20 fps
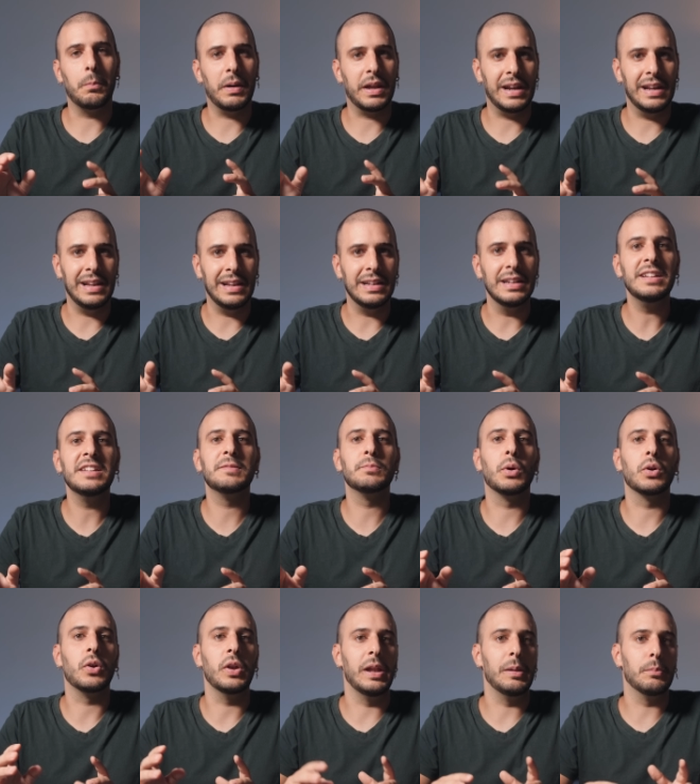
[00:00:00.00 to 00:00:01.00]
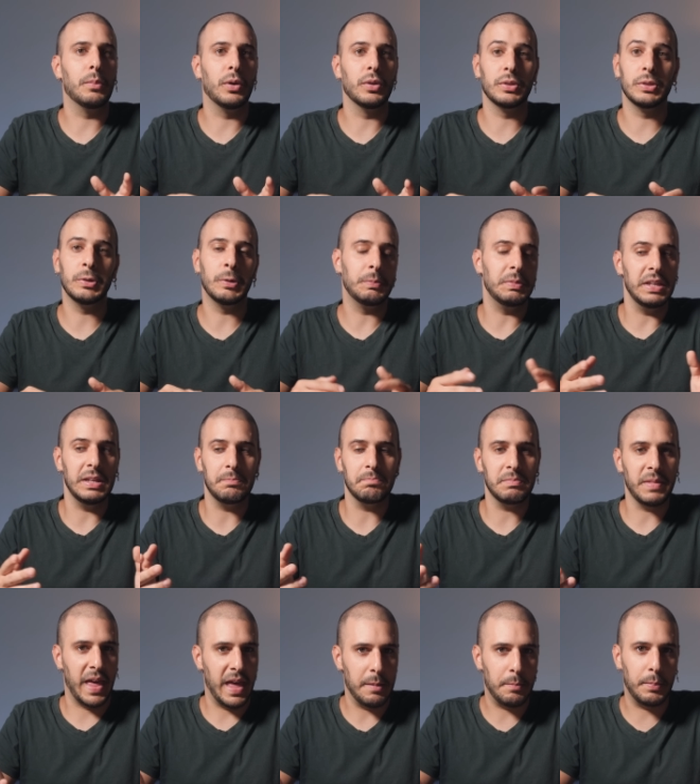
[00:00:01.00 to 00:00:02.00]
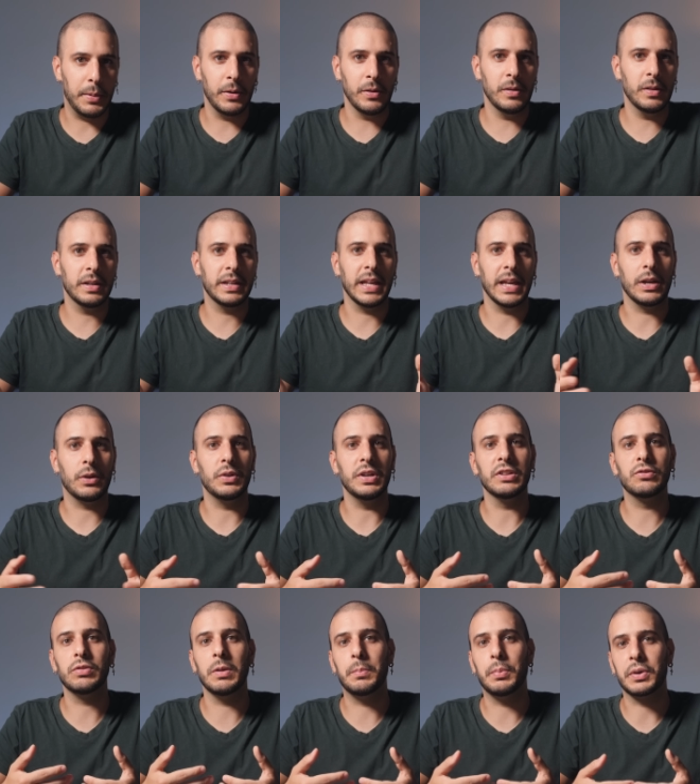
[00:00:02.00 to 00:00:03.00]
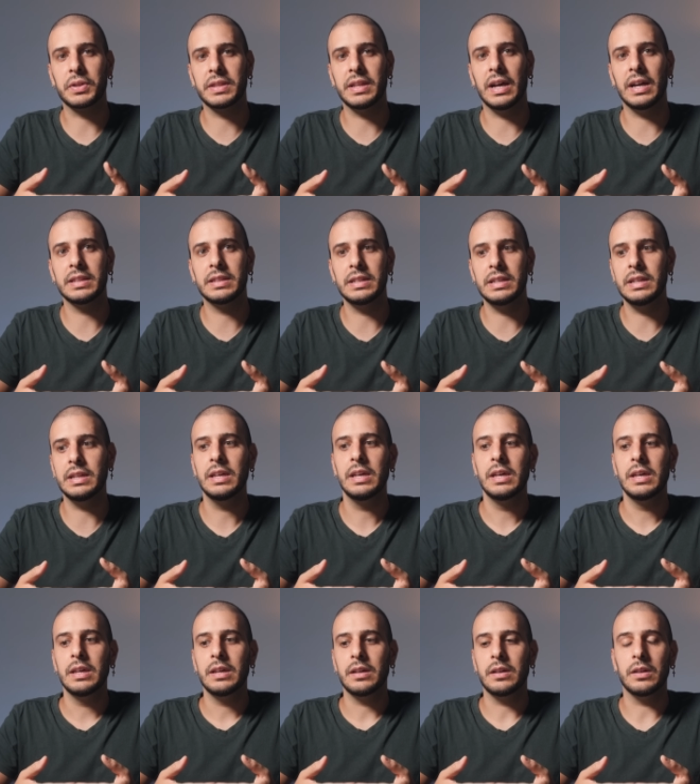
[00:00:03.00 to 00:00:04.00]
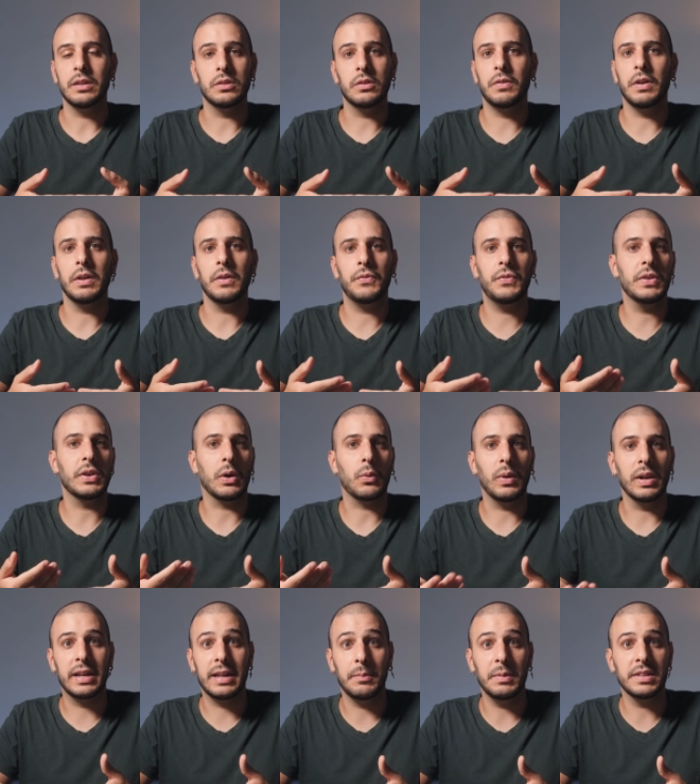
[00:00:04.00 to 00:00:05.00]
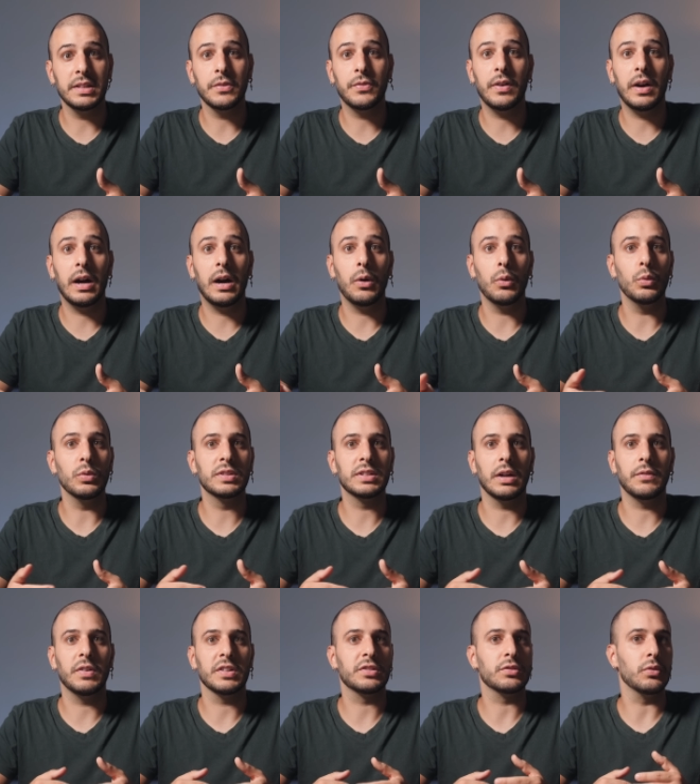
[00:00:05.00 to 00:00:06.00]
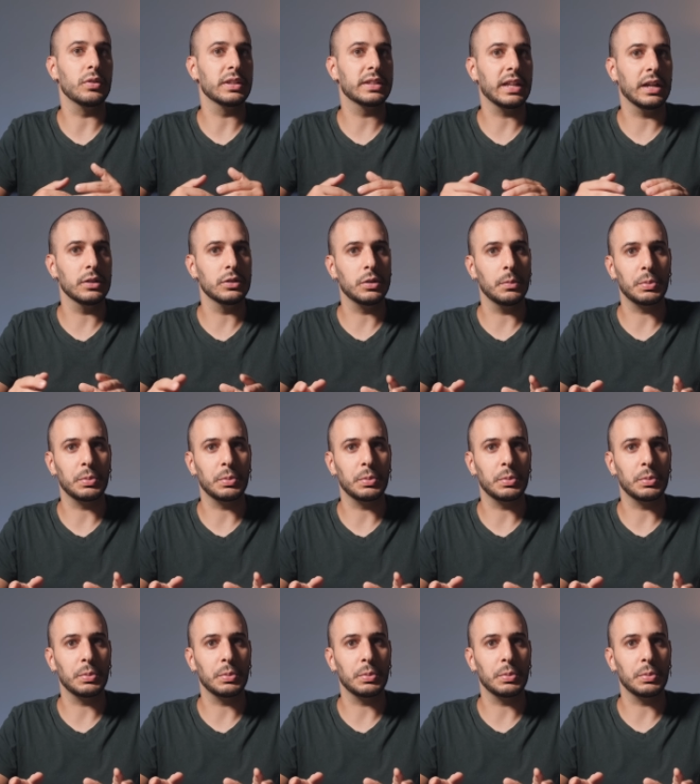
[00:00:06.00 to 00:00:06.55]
parallelismo con il mondo di Apple, che con i suoi portatili, eh, dove fino a qualche mese fa usava soltanto